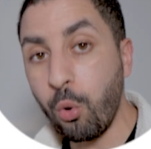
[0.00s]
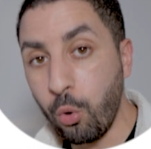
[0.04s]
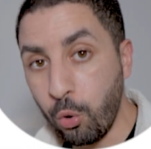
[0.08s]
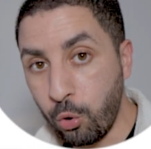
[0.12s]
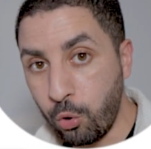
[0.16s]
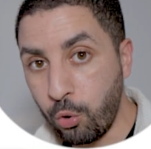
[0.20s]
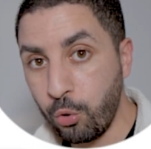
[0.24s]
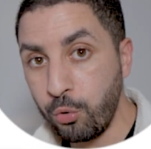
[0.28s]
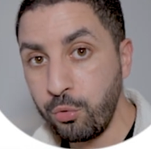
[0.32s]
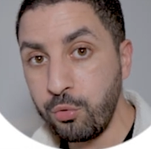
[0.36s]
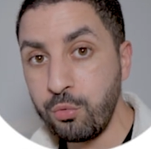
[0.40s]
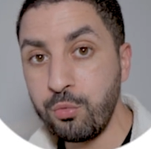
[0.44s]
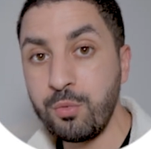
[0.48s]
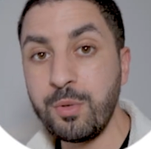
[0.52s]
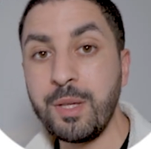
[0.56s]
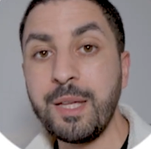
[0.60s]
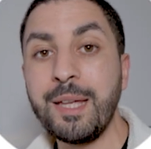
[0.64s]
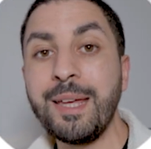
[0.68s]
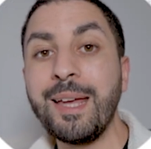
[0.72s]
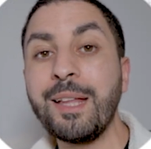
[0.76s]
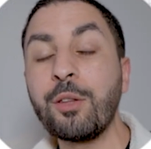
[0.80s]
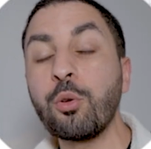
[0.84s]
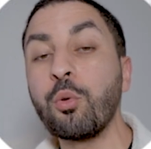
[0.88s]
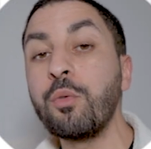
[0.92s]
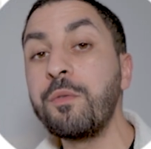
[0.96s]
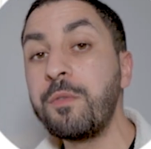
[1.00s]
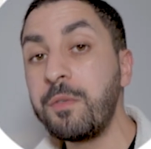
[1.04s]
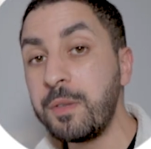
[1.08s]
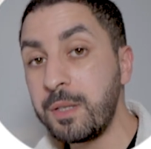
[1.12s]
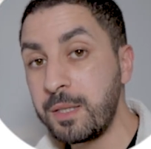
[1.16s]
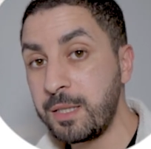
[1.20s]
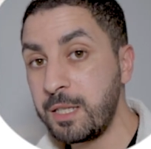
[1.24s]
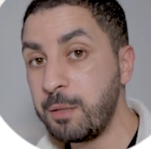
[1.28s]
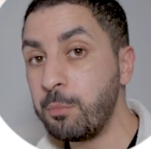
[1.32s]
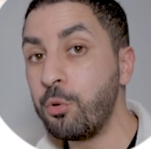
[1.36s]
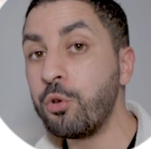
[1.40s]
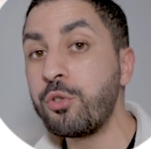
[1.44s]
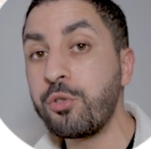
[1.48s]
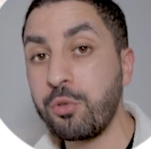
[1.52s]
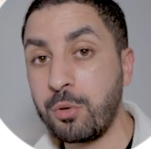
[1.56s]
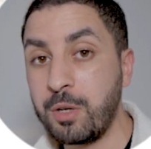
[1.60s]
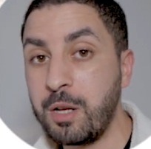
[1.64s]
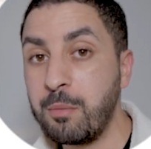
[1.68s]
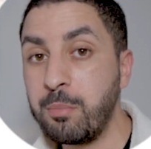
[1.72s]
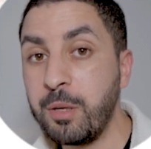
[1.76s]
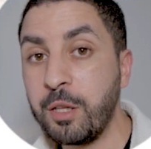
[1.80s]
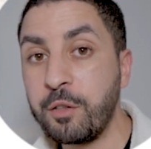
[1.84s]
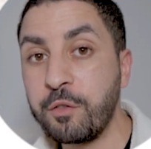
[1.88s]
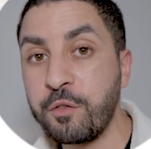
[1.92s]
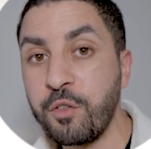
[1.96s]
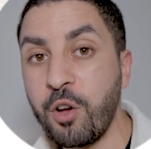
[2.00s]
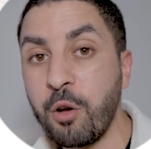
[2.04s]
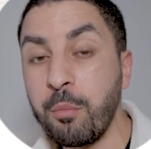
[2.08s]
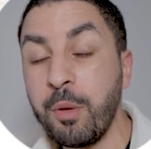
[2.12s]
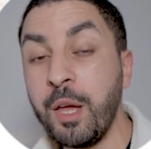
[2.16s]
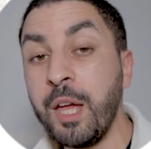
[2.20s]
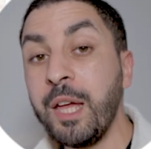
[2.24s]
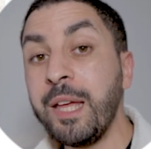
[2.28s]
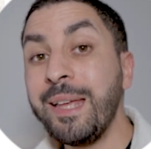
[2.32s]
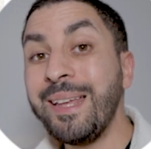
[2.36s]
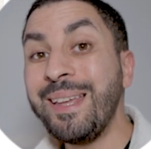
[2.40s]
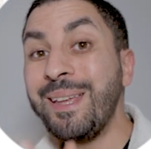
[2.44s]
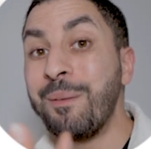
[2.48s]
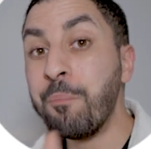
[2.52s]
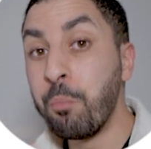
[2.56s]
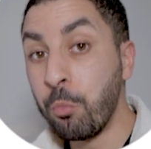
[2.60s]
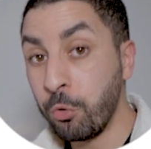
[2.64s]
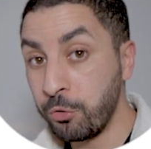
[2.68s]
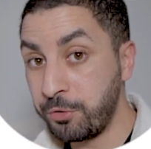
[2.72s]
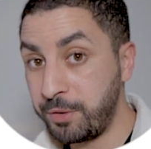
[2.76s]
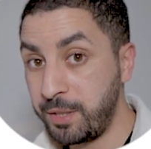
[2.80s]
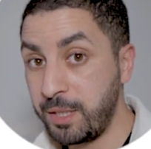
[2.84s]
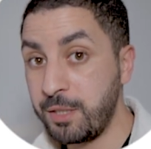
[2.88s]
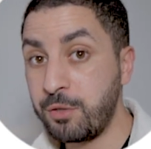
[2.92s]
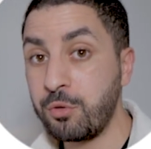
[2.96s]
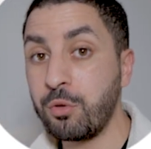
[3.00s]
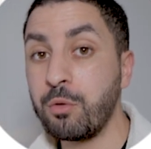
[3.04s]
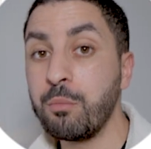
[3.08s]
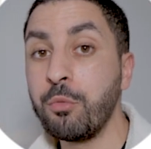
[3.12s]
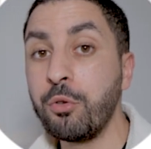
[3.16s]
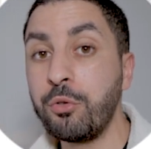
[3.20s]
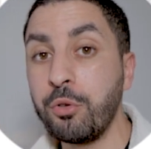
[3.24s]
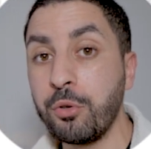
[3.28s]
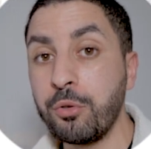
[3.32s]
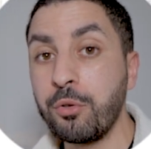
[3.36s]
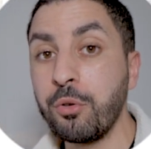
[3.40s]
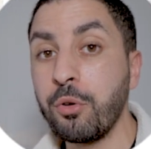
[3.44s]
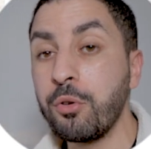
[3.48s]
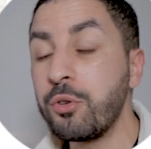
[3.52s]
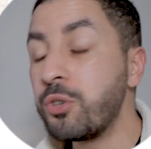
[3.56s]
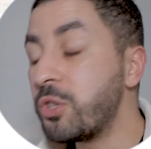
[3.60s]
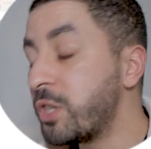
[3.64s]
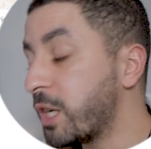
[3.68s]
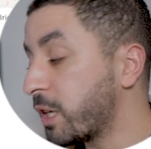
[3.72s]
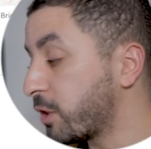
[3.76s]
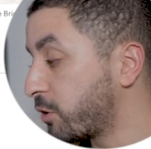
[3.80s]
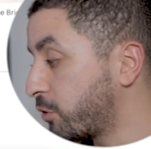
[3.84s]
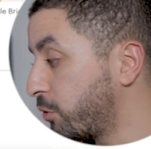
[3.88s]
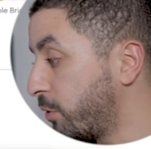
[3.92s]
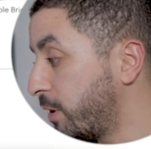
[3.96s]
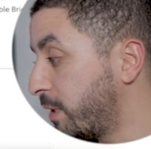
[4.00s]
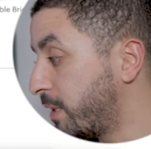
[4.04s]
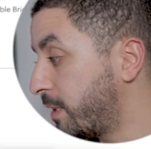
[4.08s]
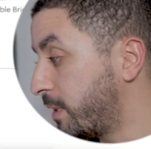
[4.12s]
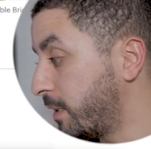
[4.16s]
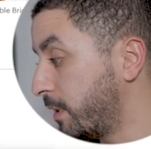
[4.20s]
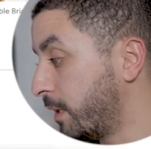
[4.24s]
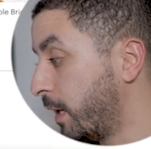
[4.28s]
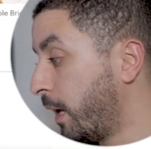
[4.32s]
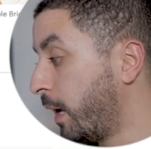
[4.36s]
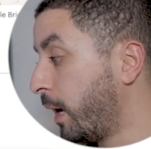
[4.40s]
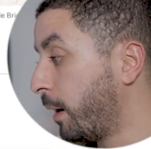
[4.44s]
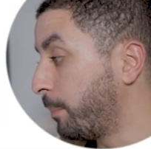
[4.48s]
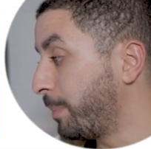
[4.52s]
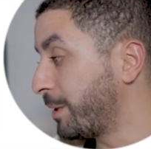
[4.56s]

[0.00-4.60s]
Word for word: reconnu et être visible sur la plateforme et monter sur le moteur de recherche de Etsy.